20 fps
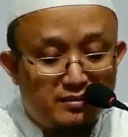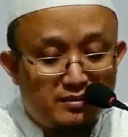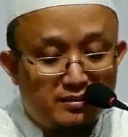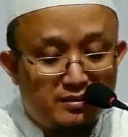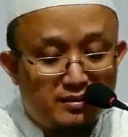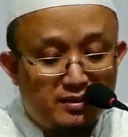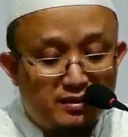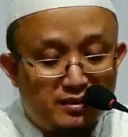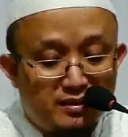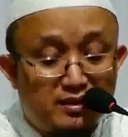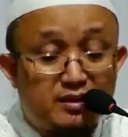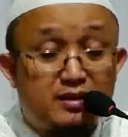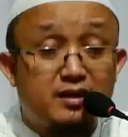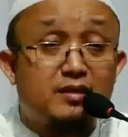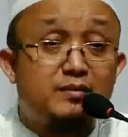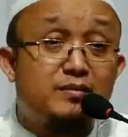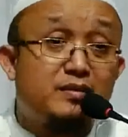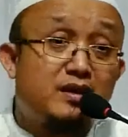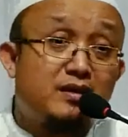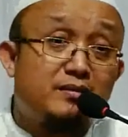tidak
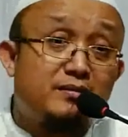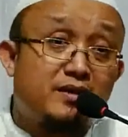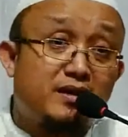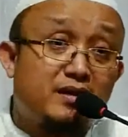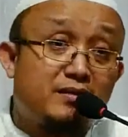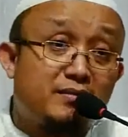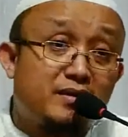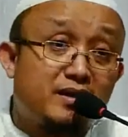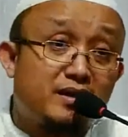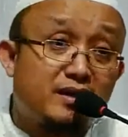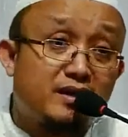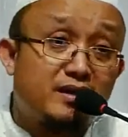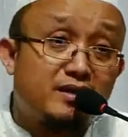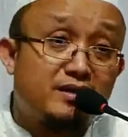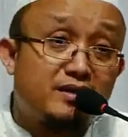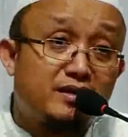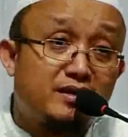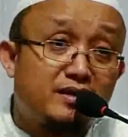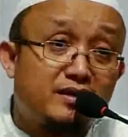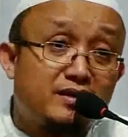pula mengamalkannya.
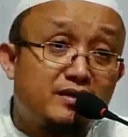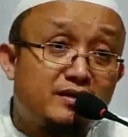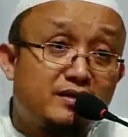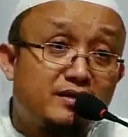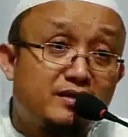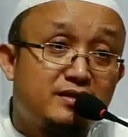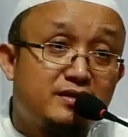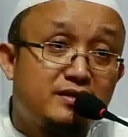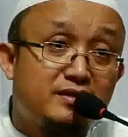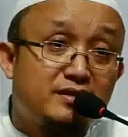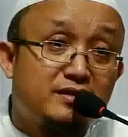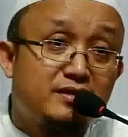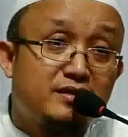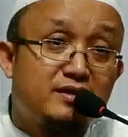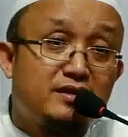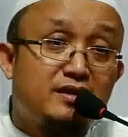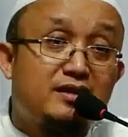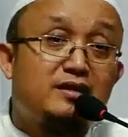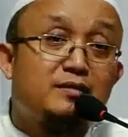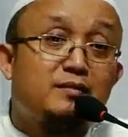
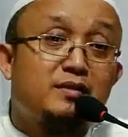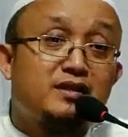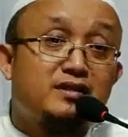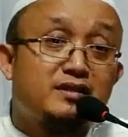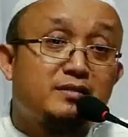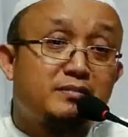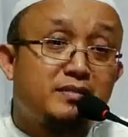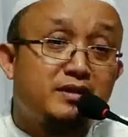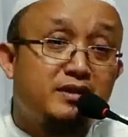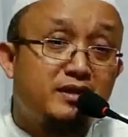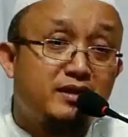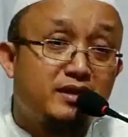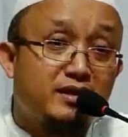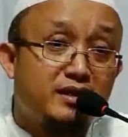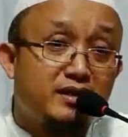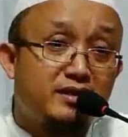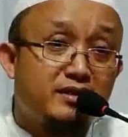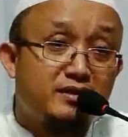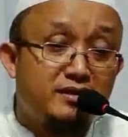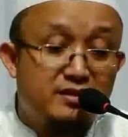Ini masih mendingan
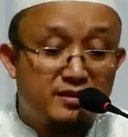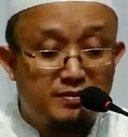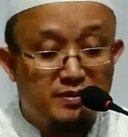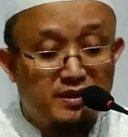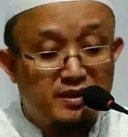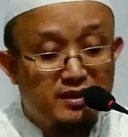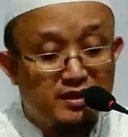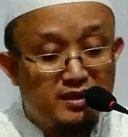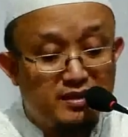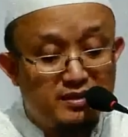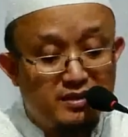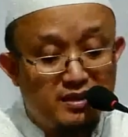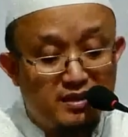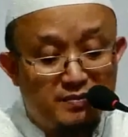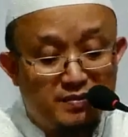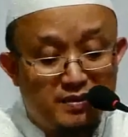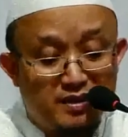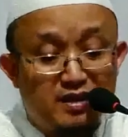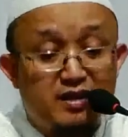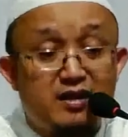dibandingkan
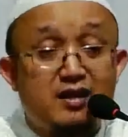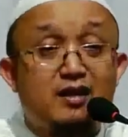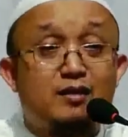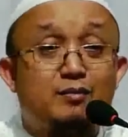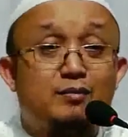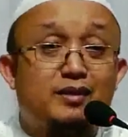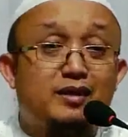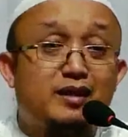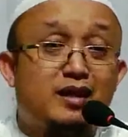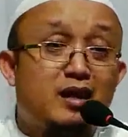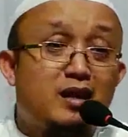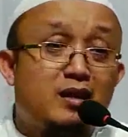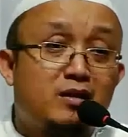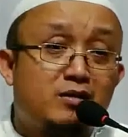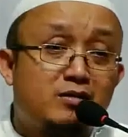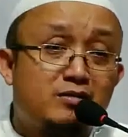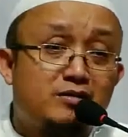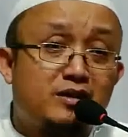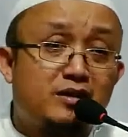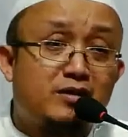siapa? Min akhar
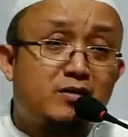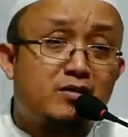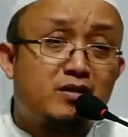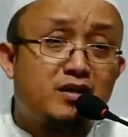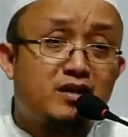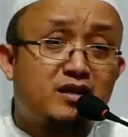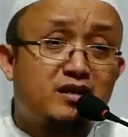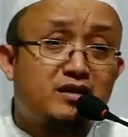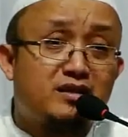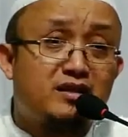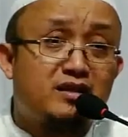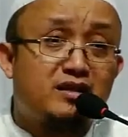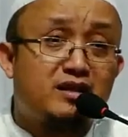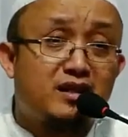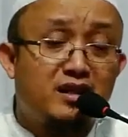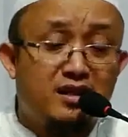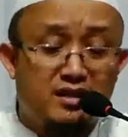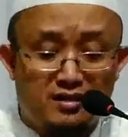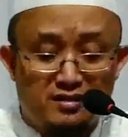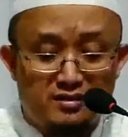dari orang ketiga.
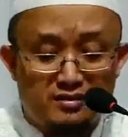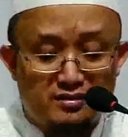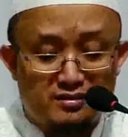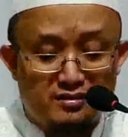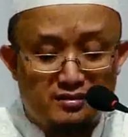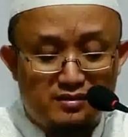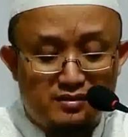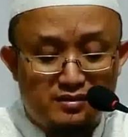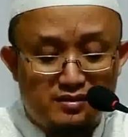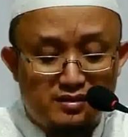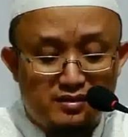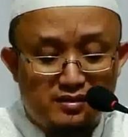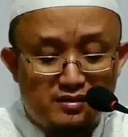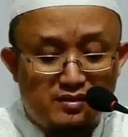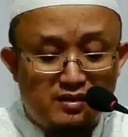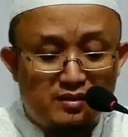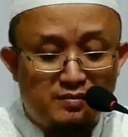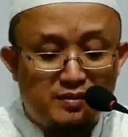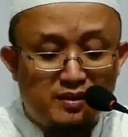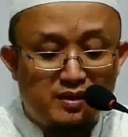
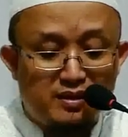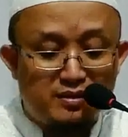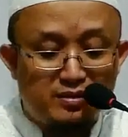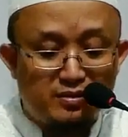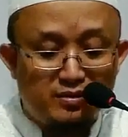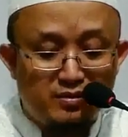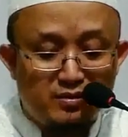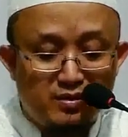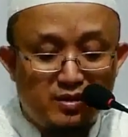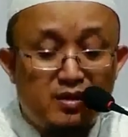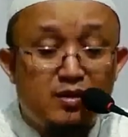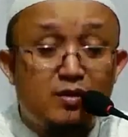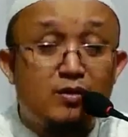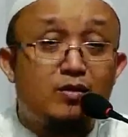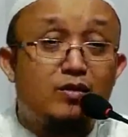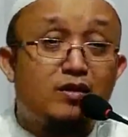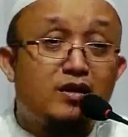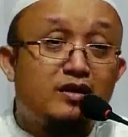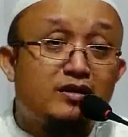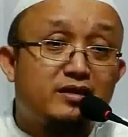Siapa itu?
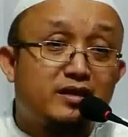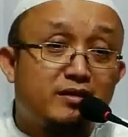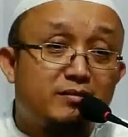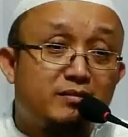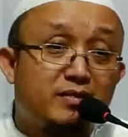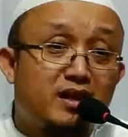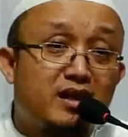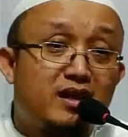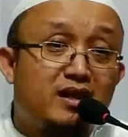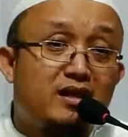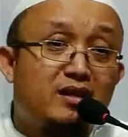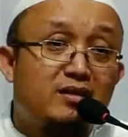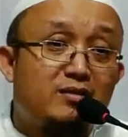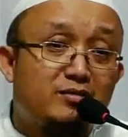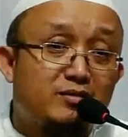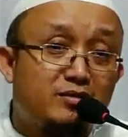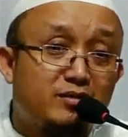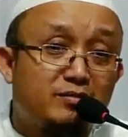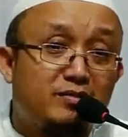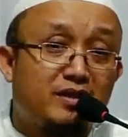Orang yang melarang untuk
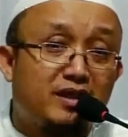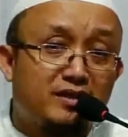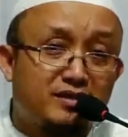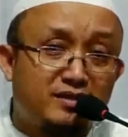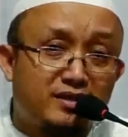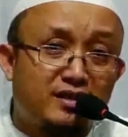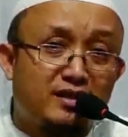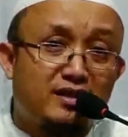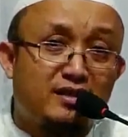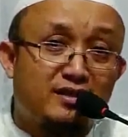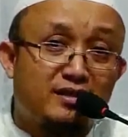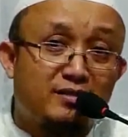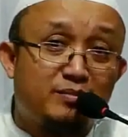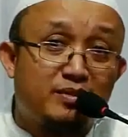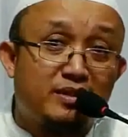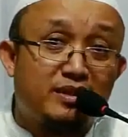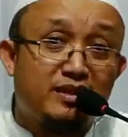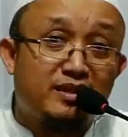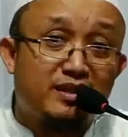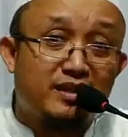mengajarkan
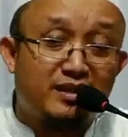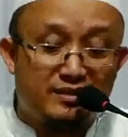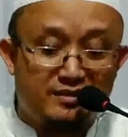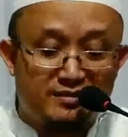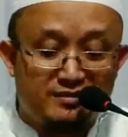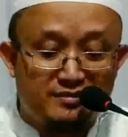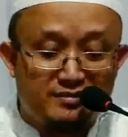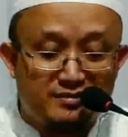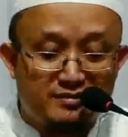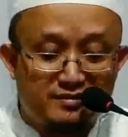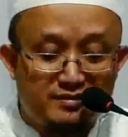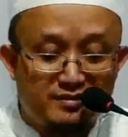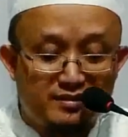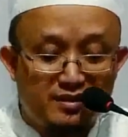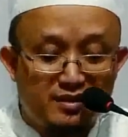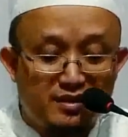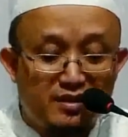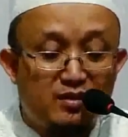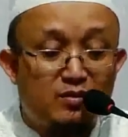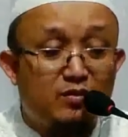kebaikan.
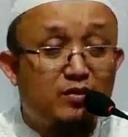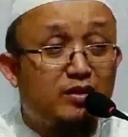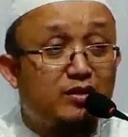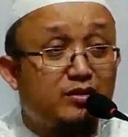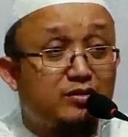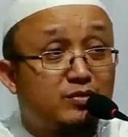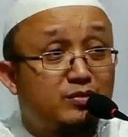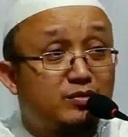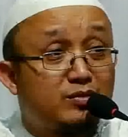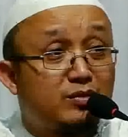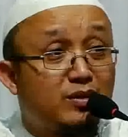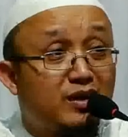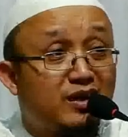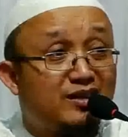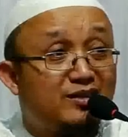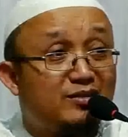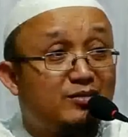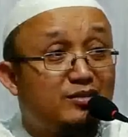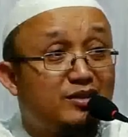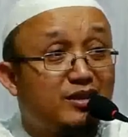suddu anhu
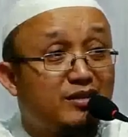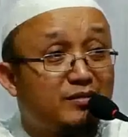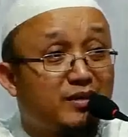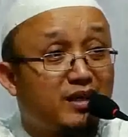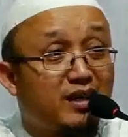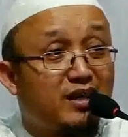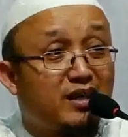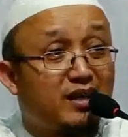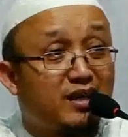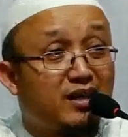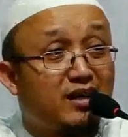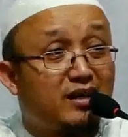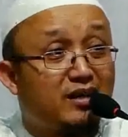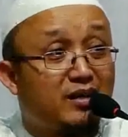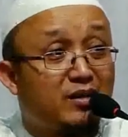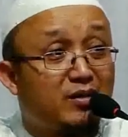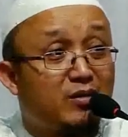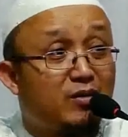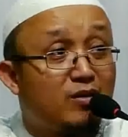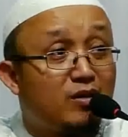dan menghalang haling
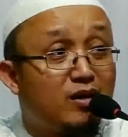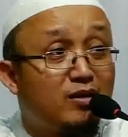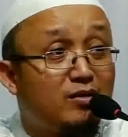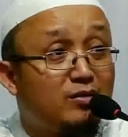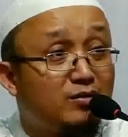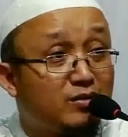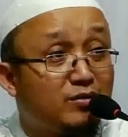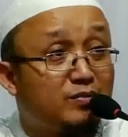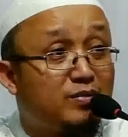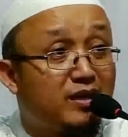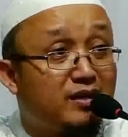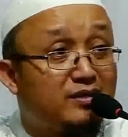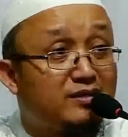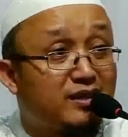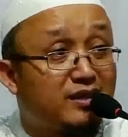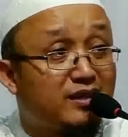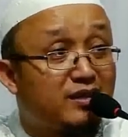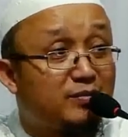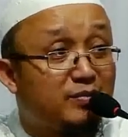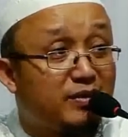orang untuk belajar
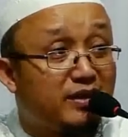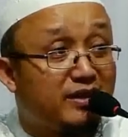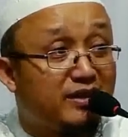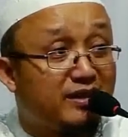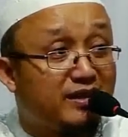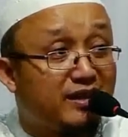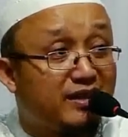kebaikan.